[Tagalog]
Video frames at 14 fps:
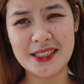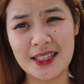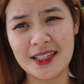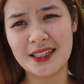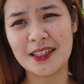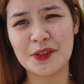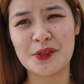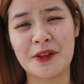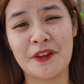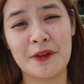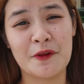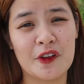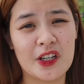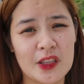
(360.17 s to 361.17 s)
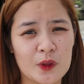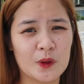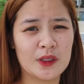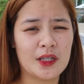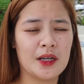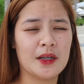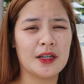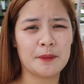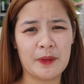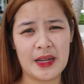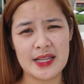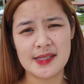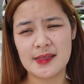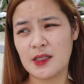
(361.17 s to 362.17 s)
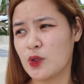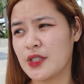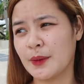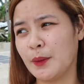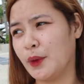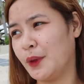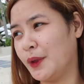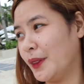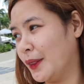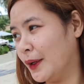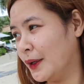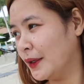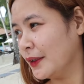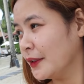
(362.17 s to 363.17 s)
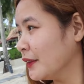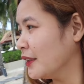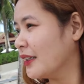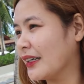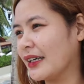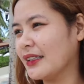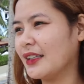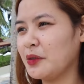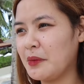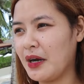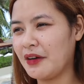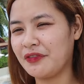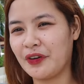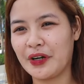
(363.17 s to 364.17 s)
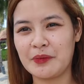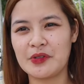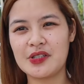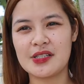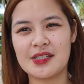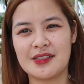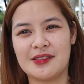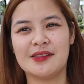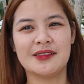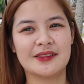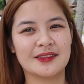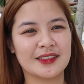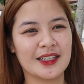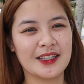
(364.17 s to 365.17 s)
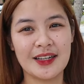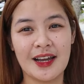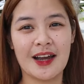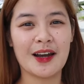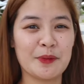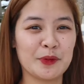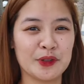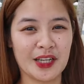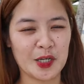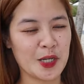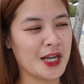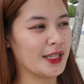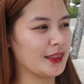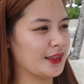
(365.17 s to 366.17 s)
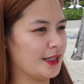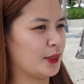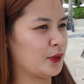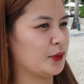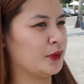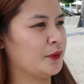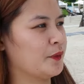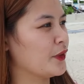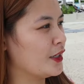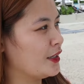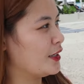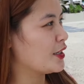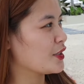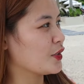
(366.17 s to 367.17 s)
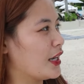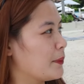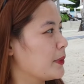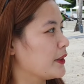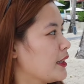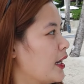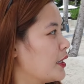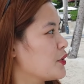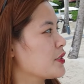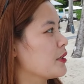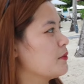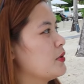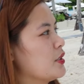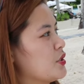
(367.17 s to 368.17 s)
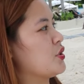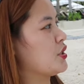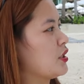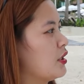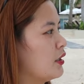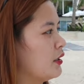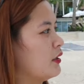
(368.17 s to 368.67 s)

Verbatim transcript: isa talaga to sa favorite ko na place dito sa Bohol. Ang ganda ng mga farmers to. Sana nakakapunta kayo lahat dito. So, lapit tayo sa beach.